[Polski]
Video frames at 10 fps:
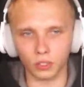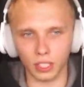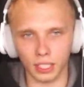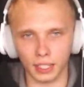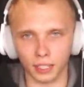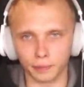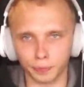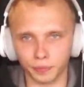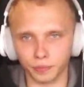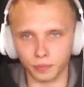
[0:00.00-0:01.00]
zwiedzania,
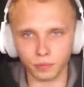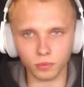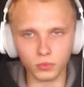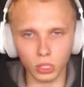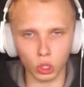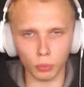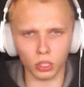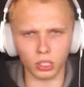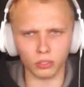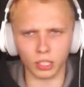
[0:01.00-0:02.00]
do
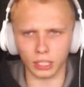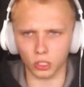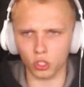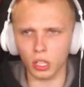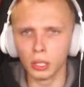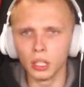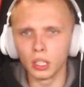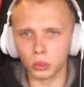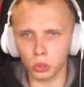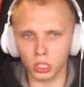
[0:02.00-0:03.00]
pokonywania też
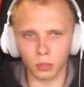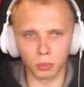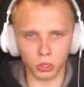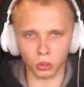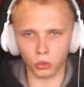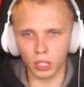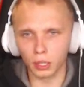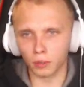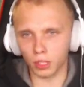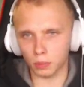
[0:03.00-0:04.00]
różnych bossów,
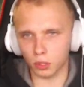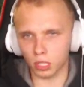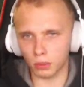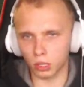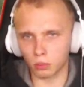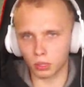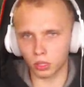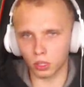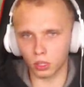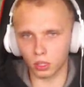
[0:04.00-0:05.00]
więc można byłoby
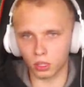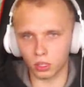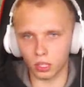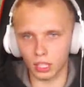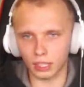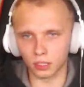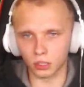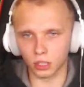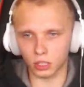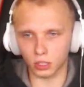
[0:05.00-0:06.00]
to
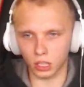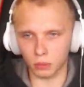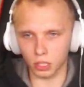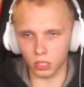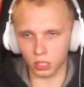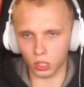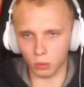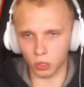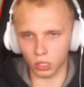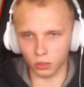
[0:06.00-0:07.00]
ogarnąć tutaj, skoro mamy jeszcze
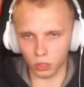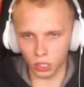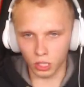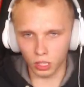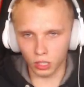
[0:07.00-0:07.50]
taką możliwość.